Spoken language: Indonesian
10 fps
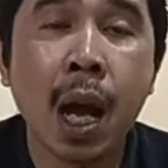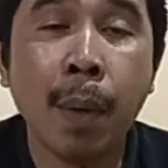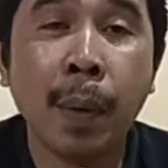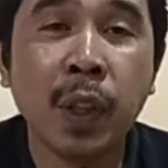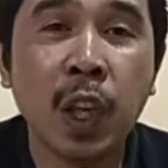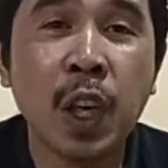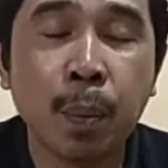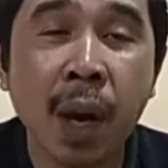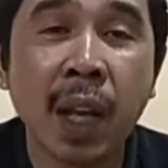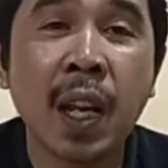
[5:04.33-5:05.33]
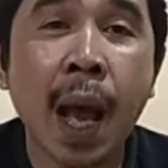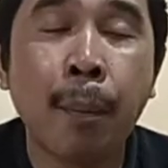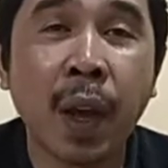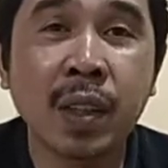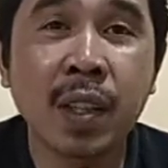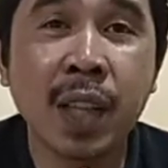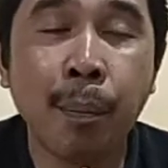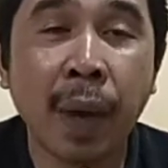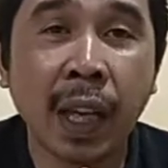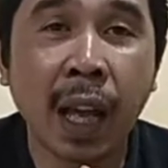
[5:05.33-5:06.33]
memetik hikmah dari apa yang saya
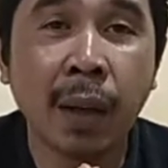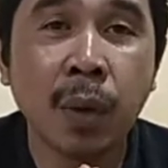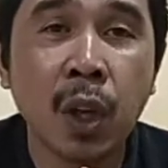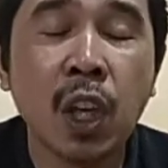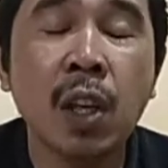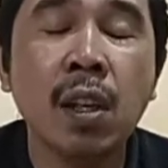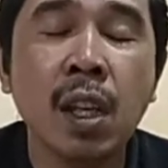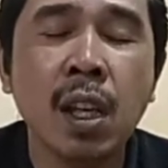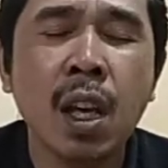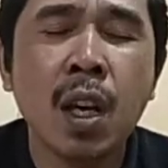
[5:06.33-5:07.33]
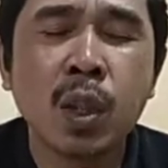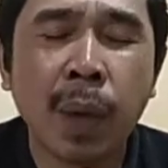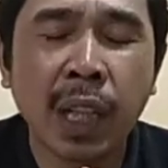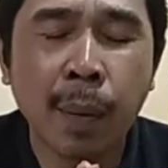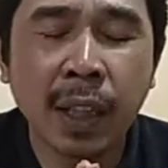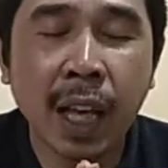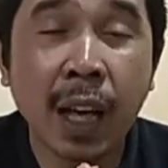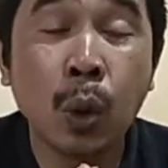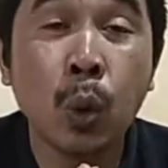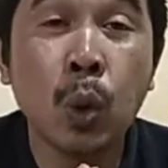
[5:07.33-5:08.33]
sampaikan. Ini semata-mata
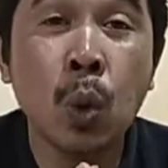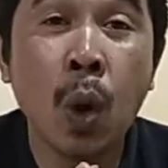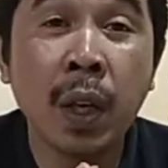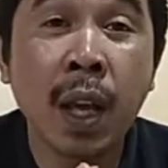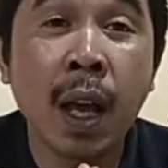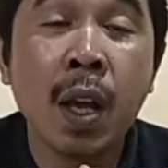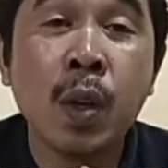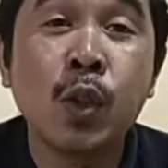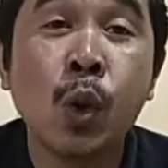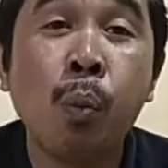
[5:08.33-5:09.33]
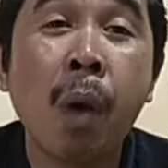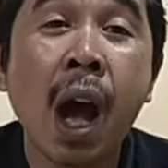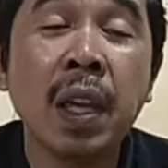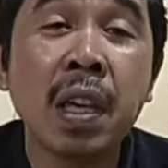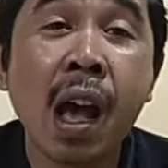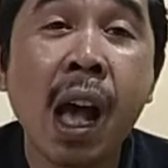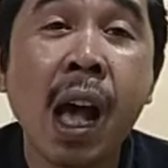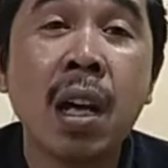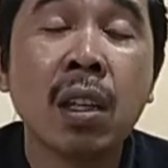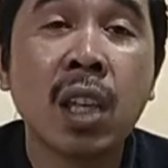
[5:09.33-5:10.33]
tujuannya supaya
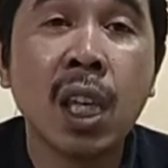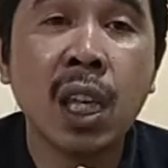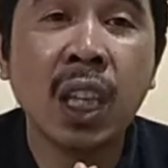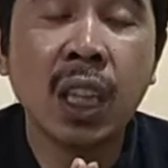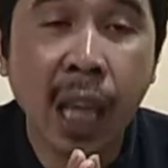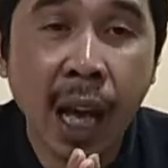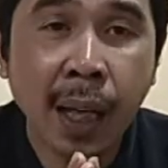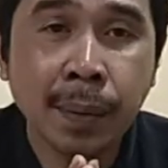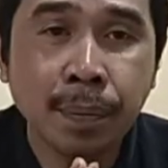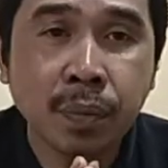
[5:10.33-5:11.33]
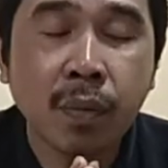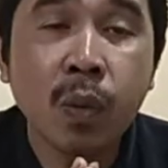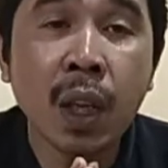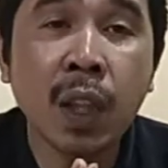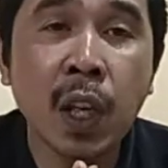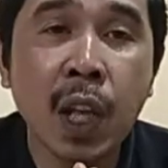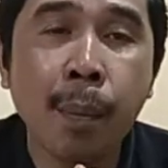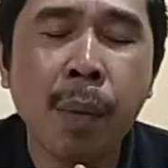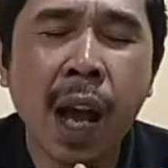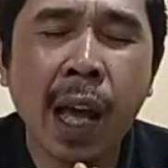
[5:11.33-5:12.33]
kita tidak
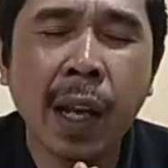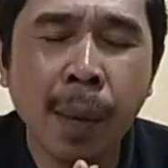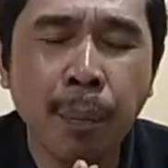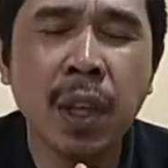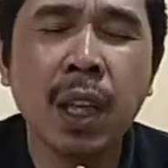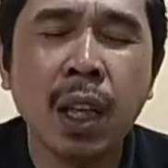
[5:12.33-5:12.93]
menghadapi